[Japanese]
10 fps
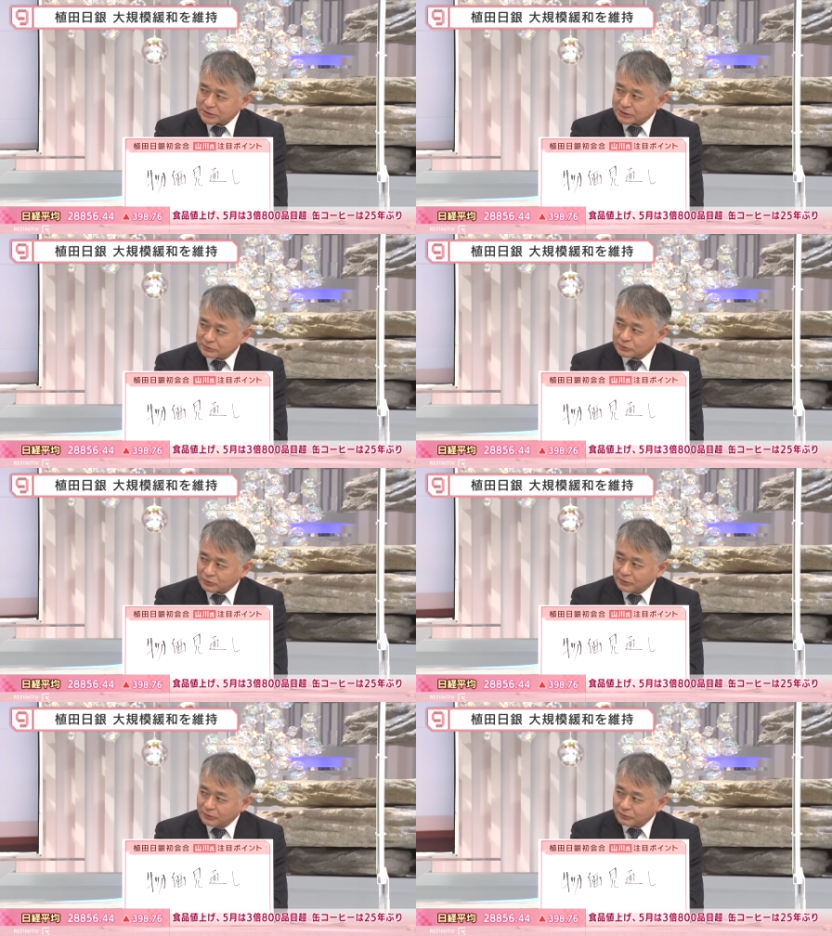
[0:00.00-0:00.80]
成できる
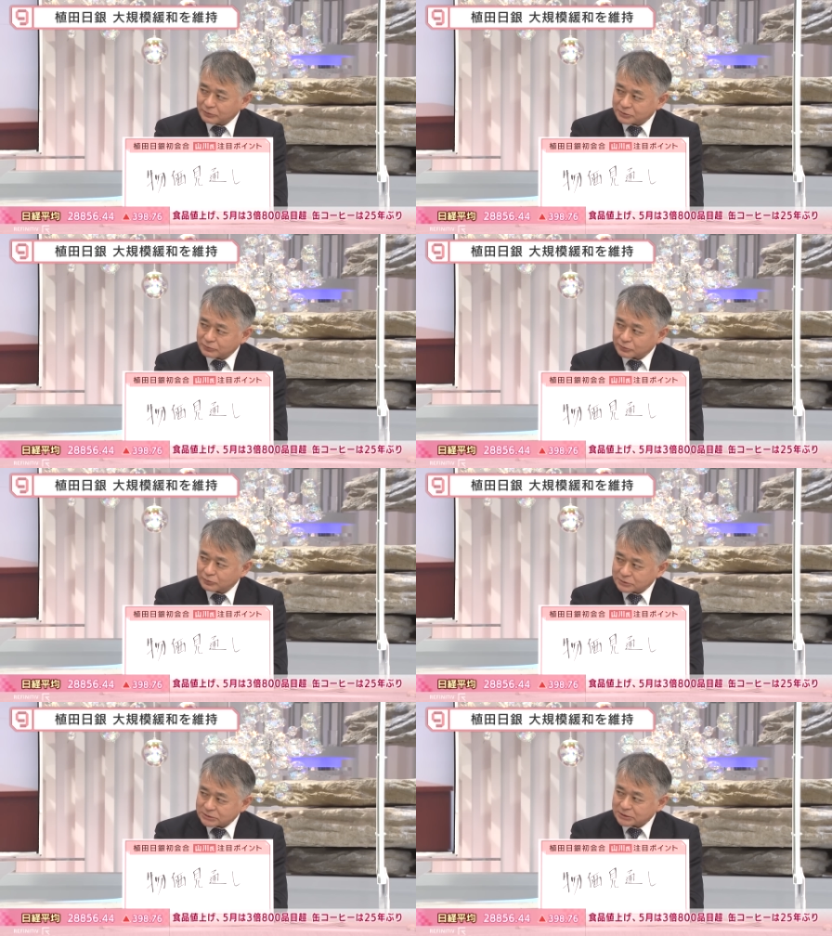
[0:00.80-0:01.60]
というこ
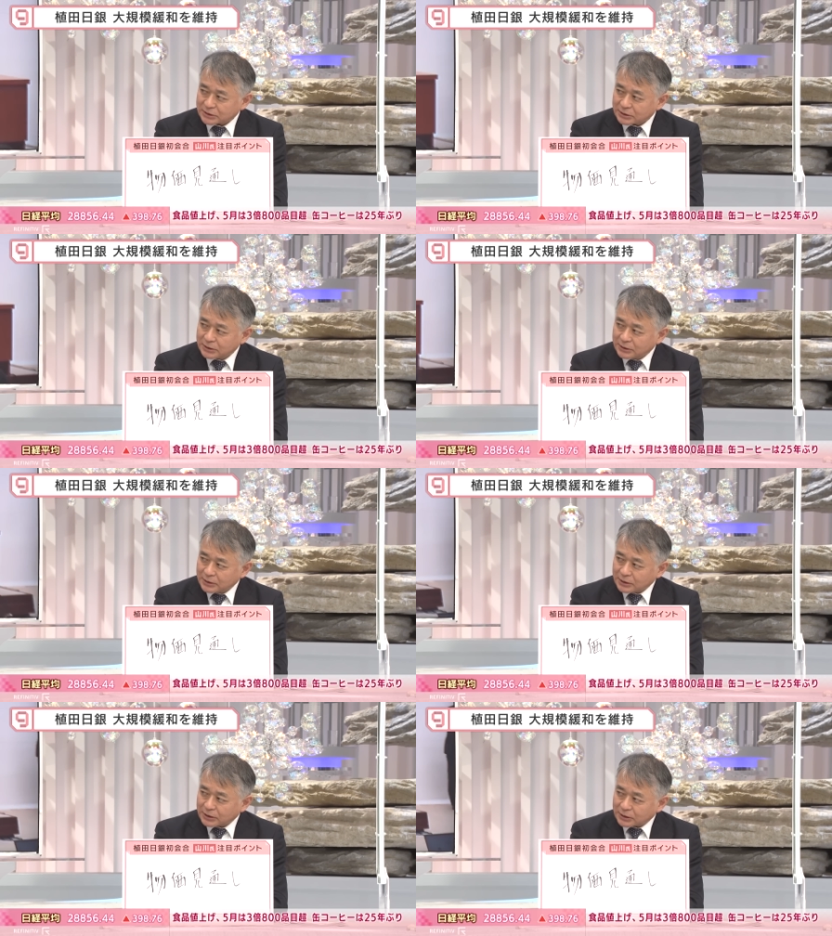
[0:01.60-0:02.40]
とをですね、
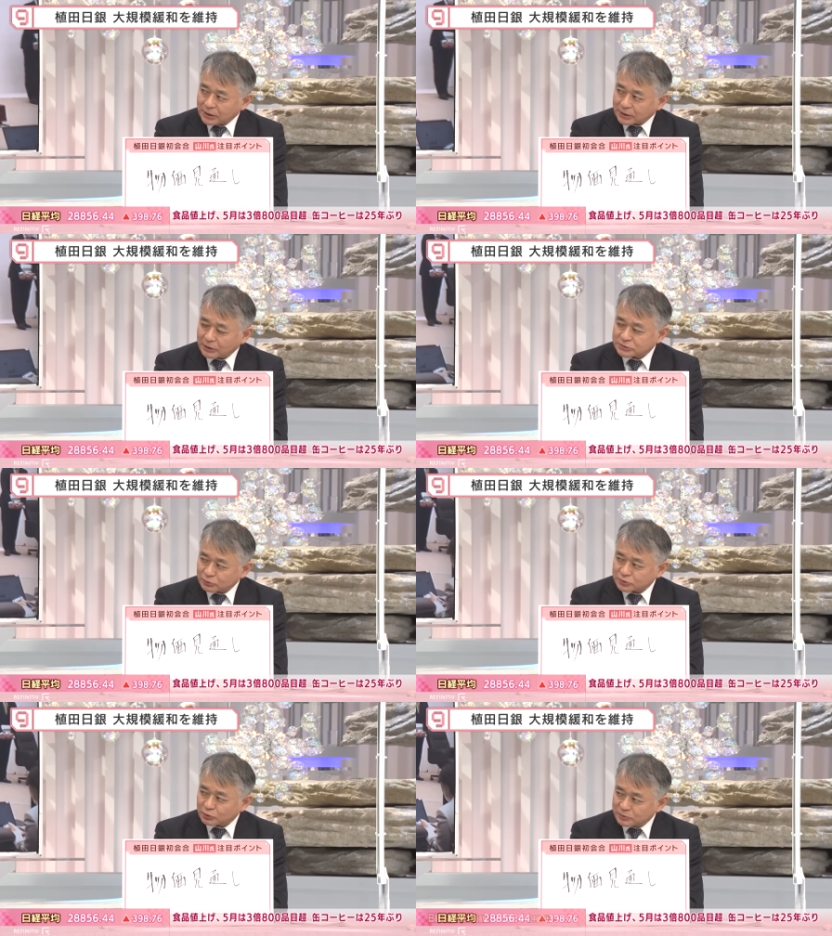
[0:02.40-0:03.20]
えー、確
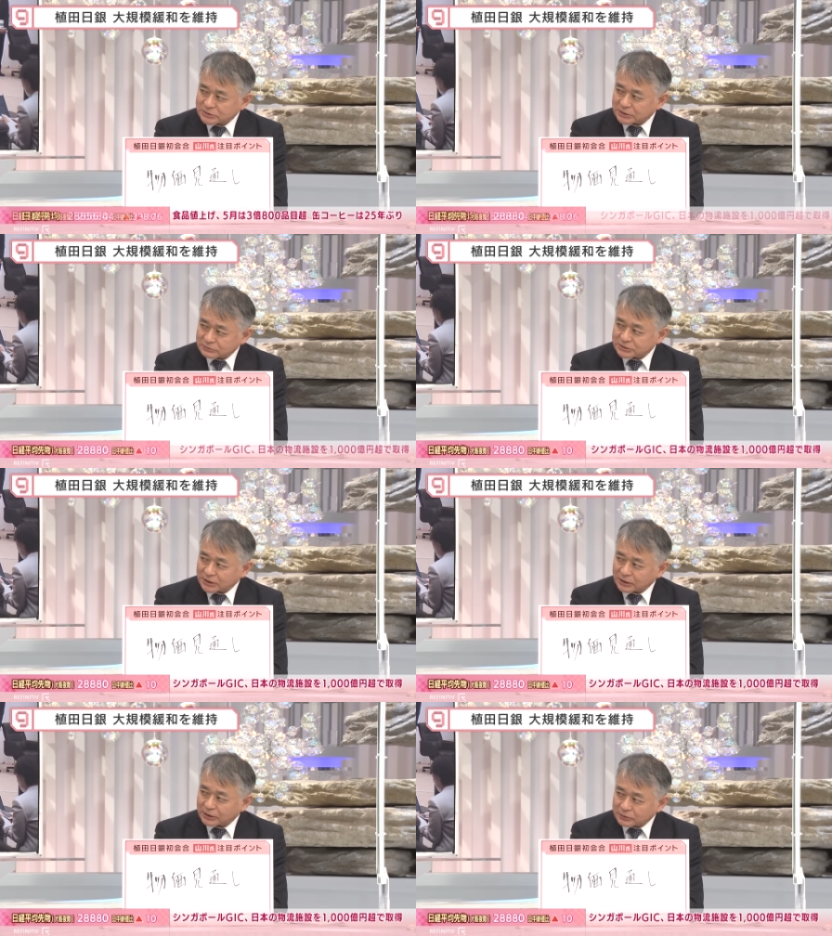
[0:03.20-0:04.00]
信を強めつつあるんじゃ
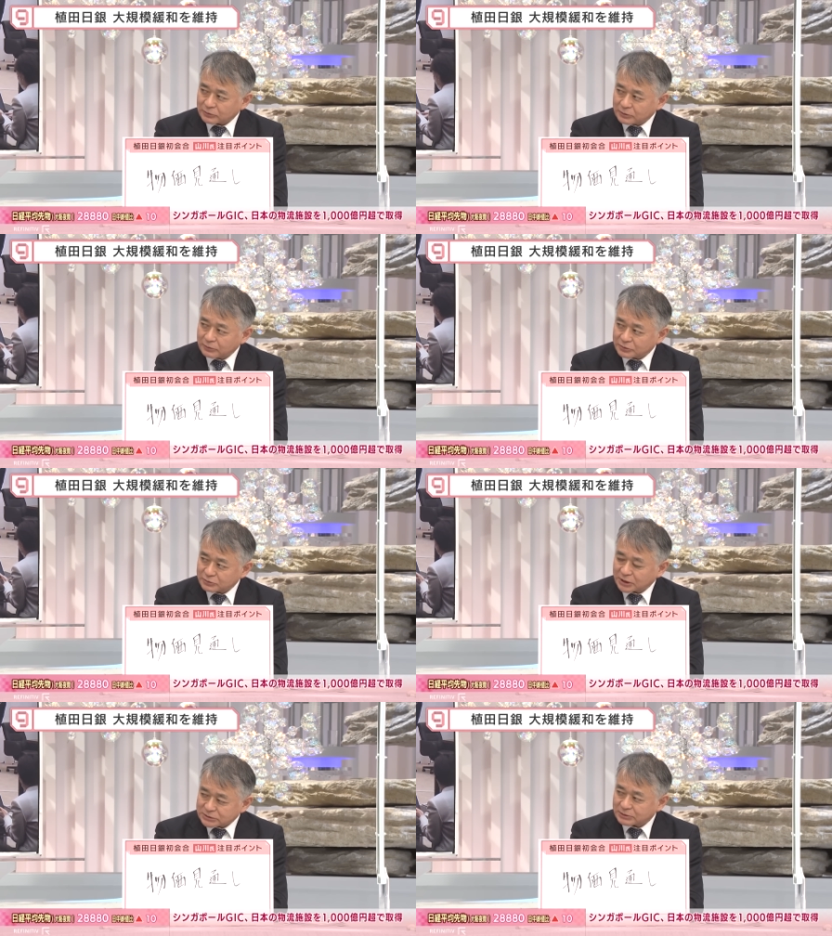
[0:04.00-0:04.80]
ないかなとい
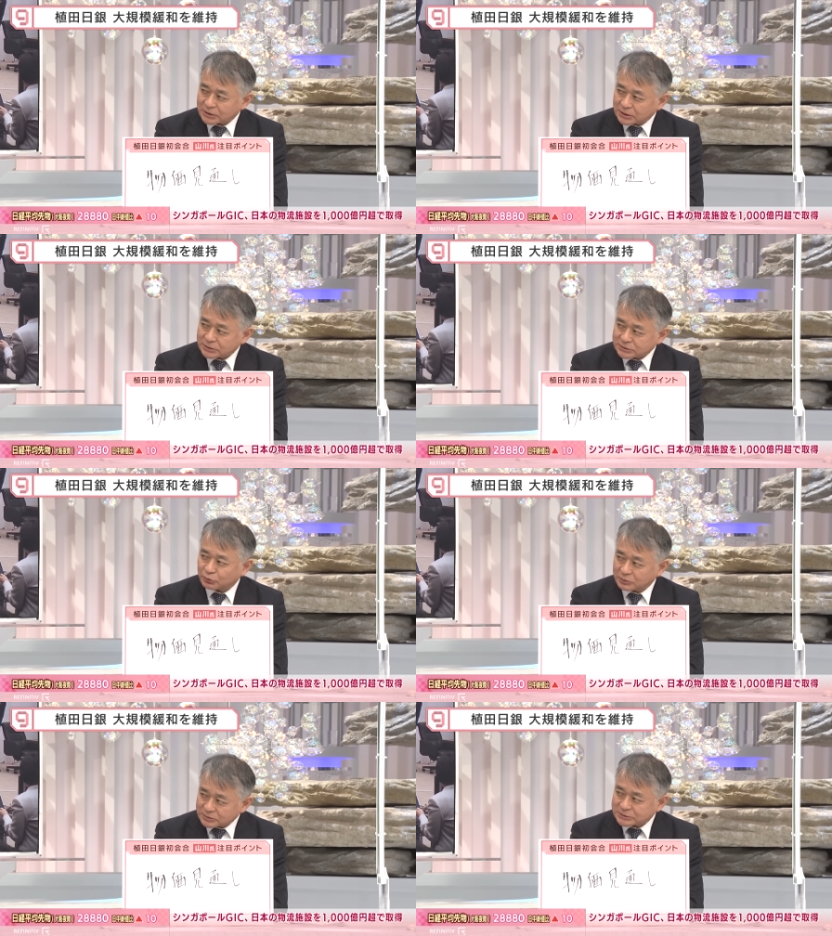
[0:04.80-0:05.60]
う感じはして
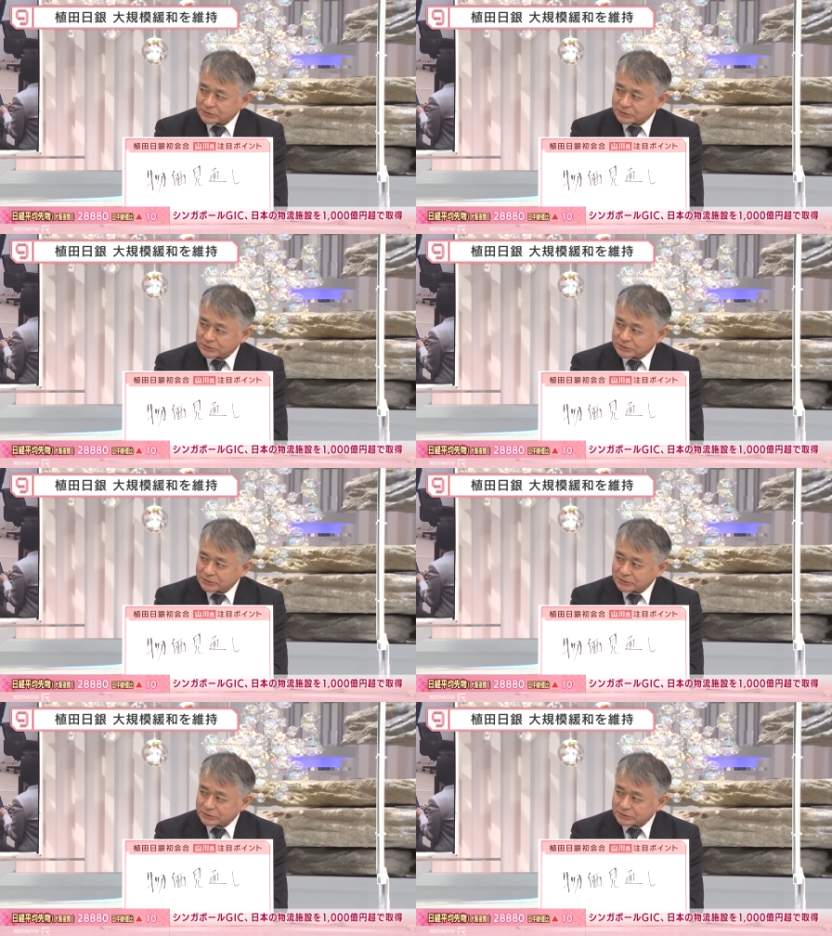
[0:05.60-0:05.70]
おりますな